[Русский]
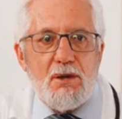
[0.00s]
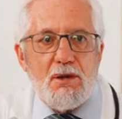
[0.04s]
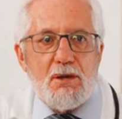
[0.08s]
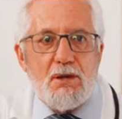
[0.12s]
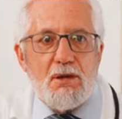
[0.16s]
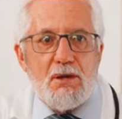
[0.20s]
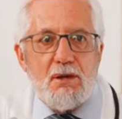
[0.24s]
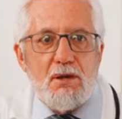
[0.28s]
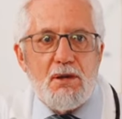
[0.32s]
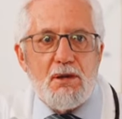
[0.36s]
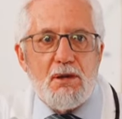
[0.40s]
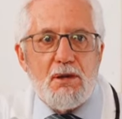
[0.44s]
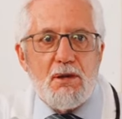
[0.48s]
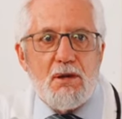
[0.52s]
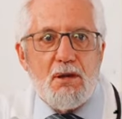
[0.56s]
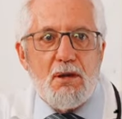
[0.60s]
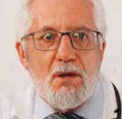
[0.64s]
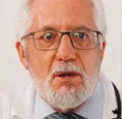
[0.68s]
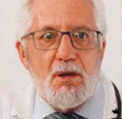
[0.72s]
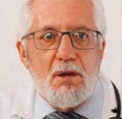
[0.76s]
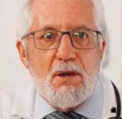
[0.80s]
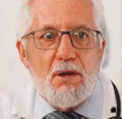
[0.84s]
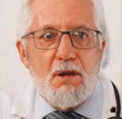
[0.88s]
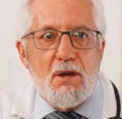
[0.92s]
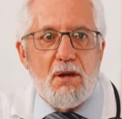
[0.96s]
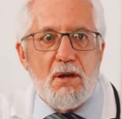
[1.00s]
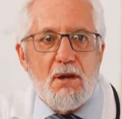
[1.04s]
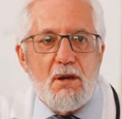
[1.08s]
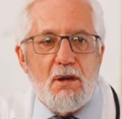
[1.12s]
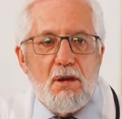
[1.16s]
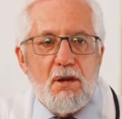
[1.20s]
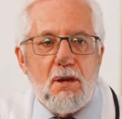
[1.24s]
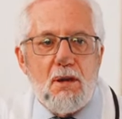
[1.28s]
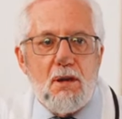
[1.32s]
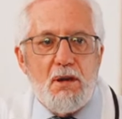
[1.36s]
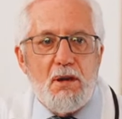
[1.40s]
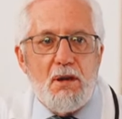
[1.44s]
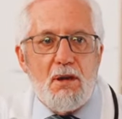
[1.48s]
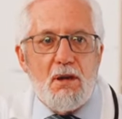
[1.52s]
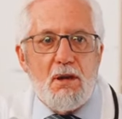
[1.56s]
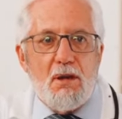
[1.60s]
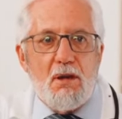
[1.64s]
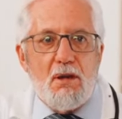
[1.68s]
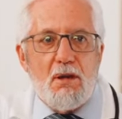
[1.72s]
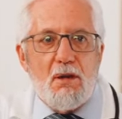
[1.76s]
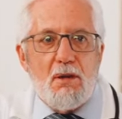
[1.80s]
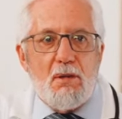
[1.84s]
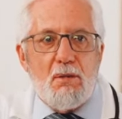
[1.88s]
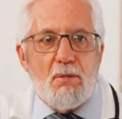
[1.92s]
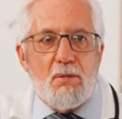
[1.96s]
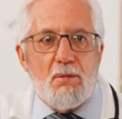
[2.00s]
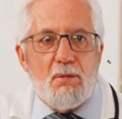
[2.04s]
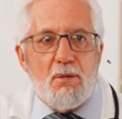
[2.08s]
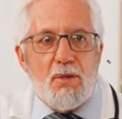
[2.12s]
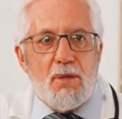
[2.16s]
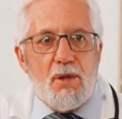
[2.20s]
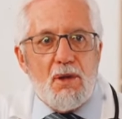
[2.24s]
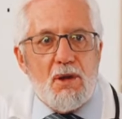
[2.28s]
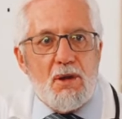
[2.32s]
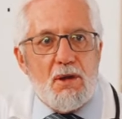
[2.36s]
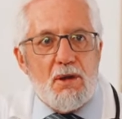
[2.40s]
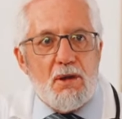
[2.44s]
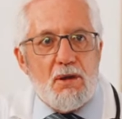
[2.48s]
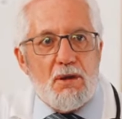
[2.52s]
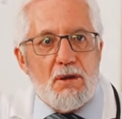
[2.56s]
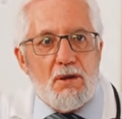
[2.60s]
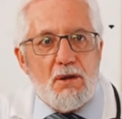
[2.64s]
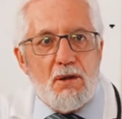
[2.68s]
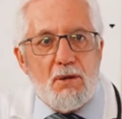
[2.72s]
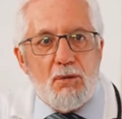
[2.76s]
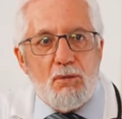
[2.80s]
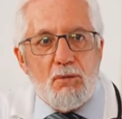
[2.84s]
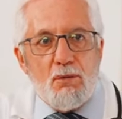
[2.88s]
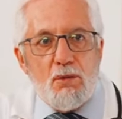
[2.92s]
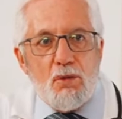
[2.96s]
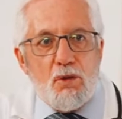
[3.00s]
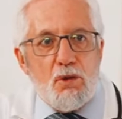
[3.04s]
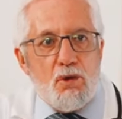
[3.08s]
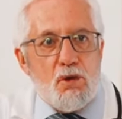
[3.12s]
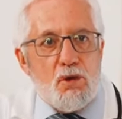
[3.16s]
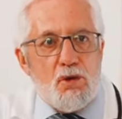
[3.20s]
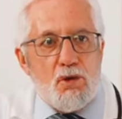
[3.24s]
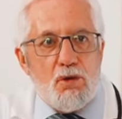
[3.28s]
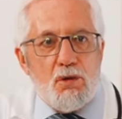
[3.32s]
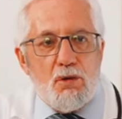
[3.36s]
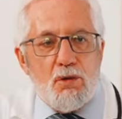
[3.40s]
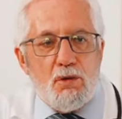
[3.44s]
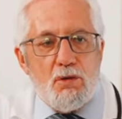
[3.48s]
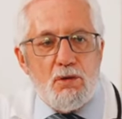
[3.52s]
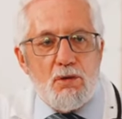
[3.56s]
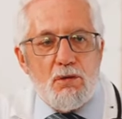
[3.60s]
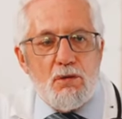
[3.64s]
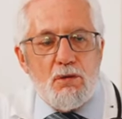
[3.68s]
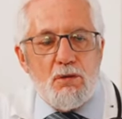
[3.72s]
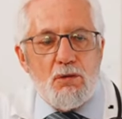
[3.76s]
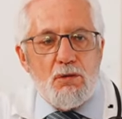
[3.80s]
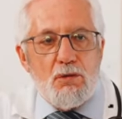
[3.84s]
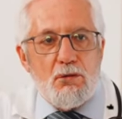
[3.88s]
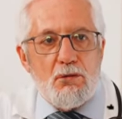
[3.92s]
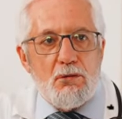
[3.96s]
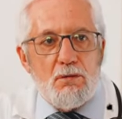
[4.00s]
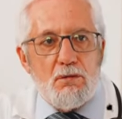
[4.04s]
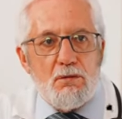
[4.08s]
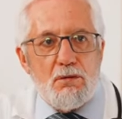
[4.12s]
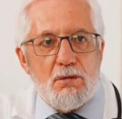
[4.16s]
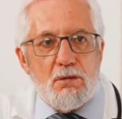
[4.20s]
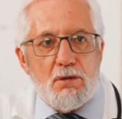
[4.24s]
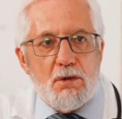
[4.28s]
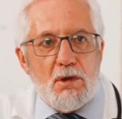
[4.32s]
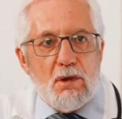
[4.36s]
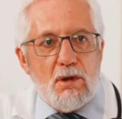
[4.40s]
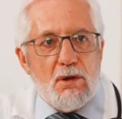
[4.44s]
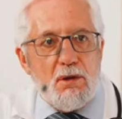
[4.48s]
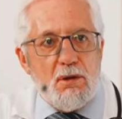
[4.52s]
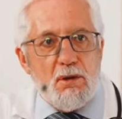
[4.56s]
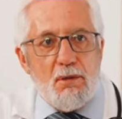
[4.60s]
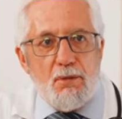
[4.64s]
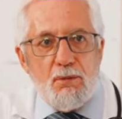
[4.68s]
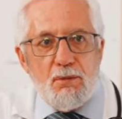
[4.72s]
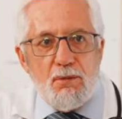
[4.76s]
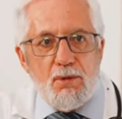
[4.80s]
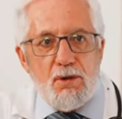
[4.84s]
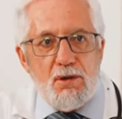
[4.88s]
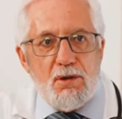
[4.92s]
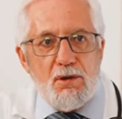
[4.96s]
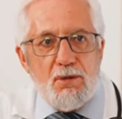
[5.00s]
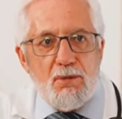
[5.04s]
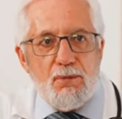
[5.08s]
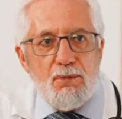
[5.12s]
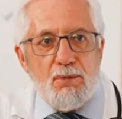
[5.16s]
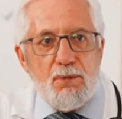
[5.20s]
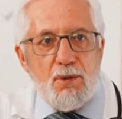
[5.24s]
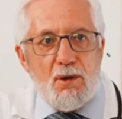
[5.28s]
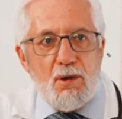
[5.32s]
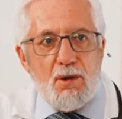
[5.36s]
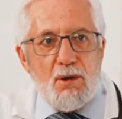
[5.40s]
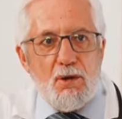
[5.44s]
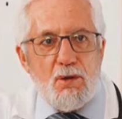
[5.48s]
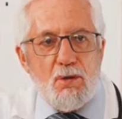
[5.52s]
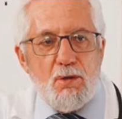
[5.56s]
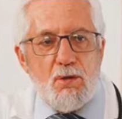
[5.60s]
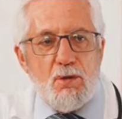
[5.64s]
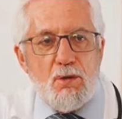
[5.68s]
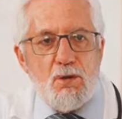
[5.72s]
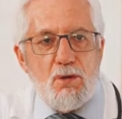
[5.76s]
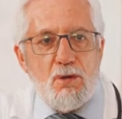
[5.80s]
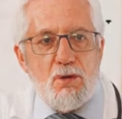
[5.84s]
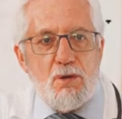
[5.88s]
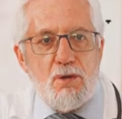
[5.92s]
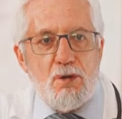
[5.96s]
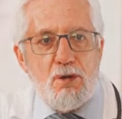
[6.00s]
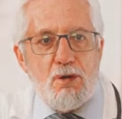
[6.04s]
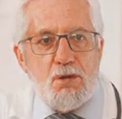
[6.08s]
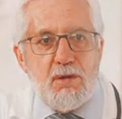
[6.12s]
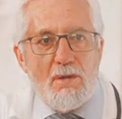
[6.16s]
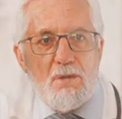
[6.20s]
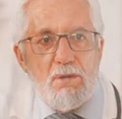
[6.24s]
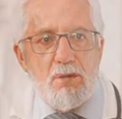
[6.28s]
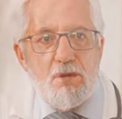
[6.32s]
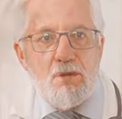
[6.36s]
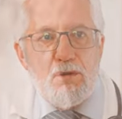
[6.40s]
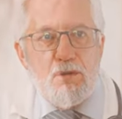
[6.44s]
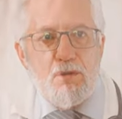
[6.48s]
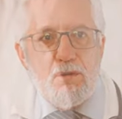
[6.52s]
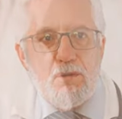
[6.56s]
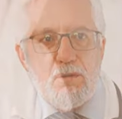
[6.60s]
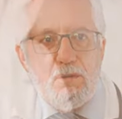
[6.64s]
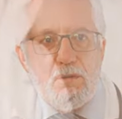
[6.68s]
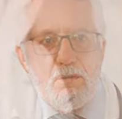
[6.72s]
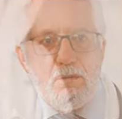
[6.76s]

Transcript: Однако собака продолжала забираться на кровать по ночам. Кроме того, пациентка не полностью выздоровела.